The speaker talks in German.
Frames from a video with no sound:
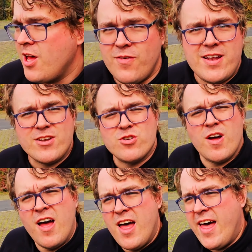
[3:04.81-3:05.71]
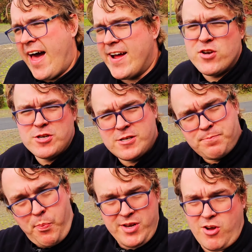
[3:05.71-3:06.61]
Weil er einen,
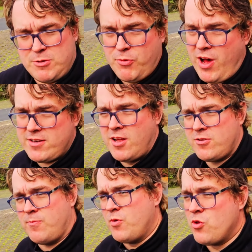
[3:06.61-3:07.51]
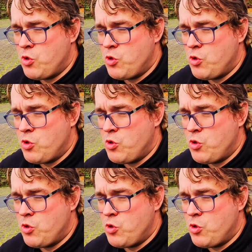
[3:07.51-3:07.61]
Sportausruf hat vom